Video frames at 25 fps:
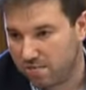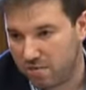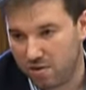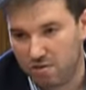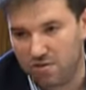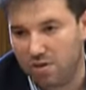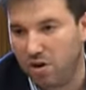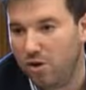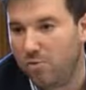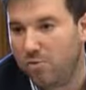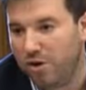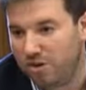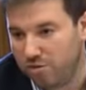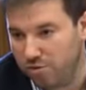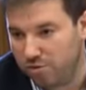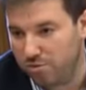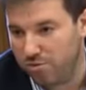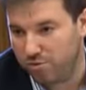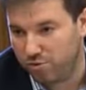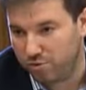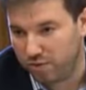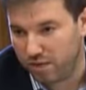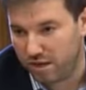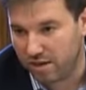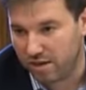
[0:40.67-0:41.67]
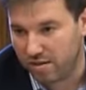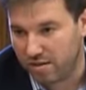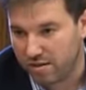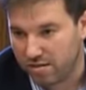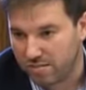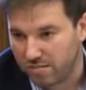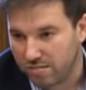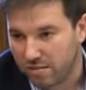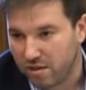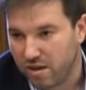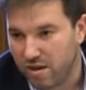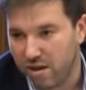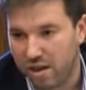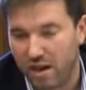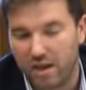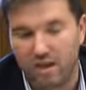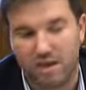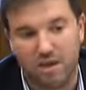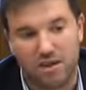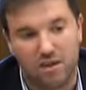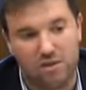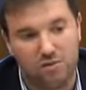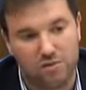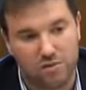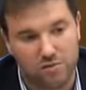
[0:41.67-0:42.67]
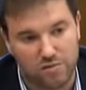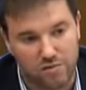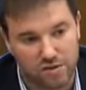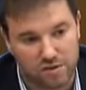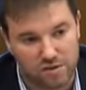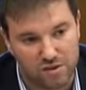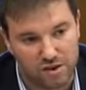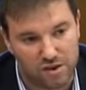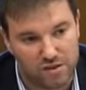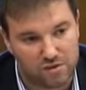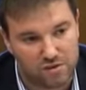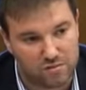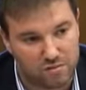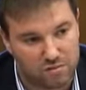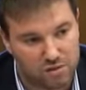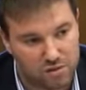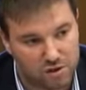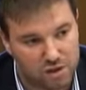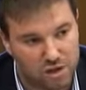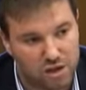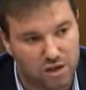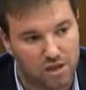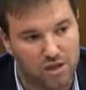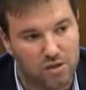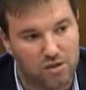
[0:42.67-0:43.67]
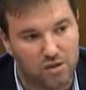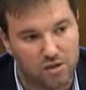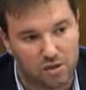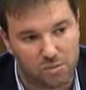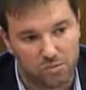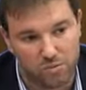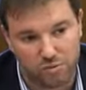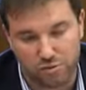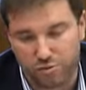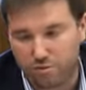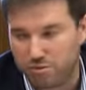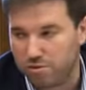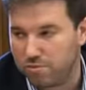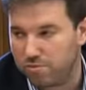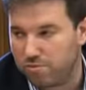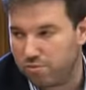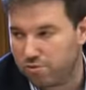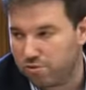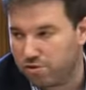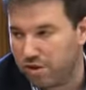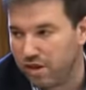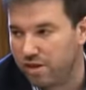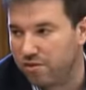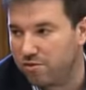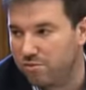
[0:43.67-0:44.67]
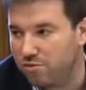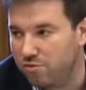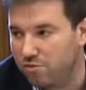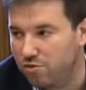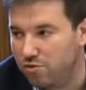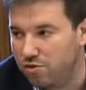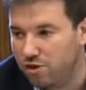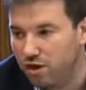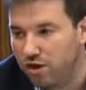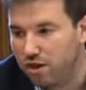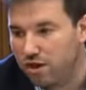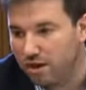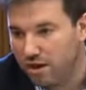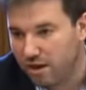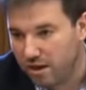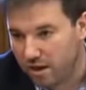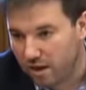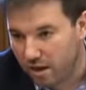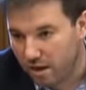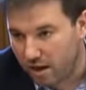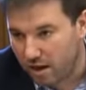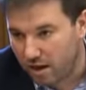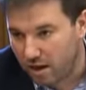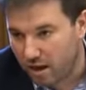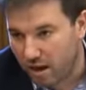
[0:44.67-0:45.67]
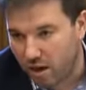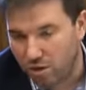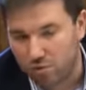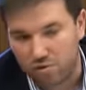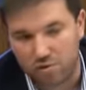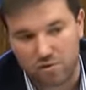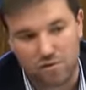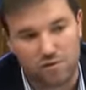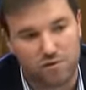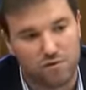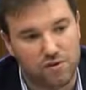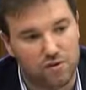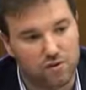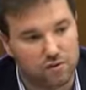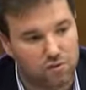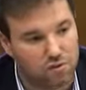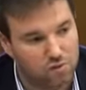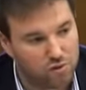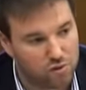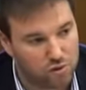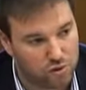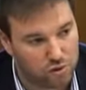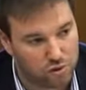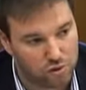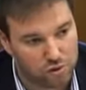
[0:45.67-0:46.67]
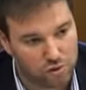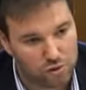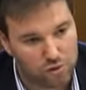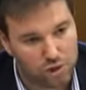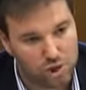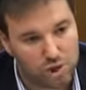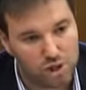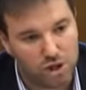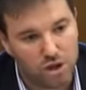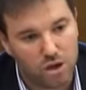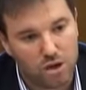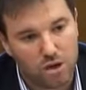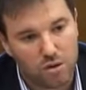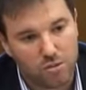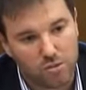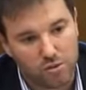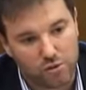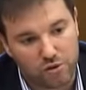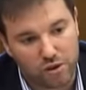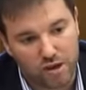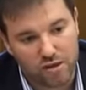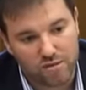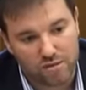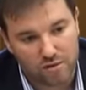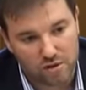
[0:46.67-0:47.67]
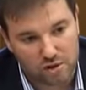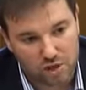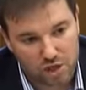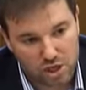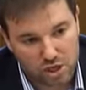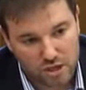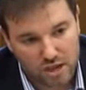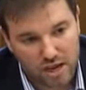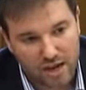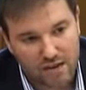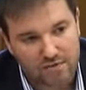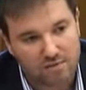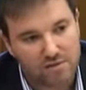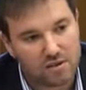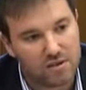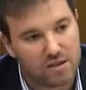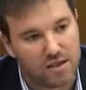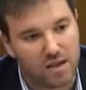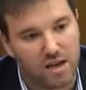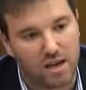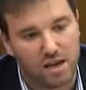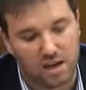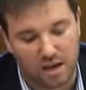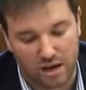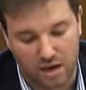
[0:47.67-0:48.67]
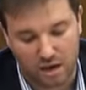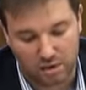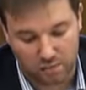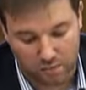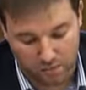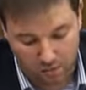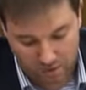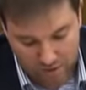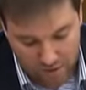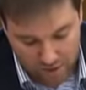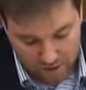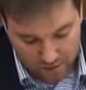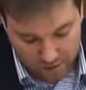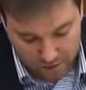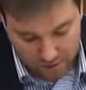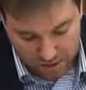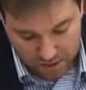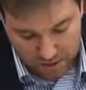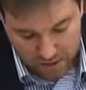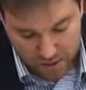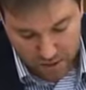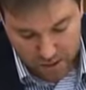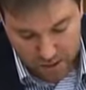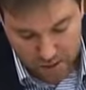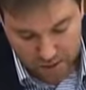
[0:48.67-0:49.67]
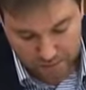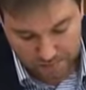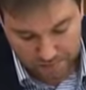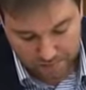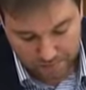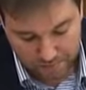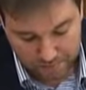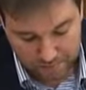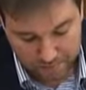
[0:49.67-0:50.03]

Isso era o mais importante. É que aquilo que fizéssemos, aquilo que puséssemos uh, ao serviço dos cuidadores, pudesse ser estável e que não voltasse para trás.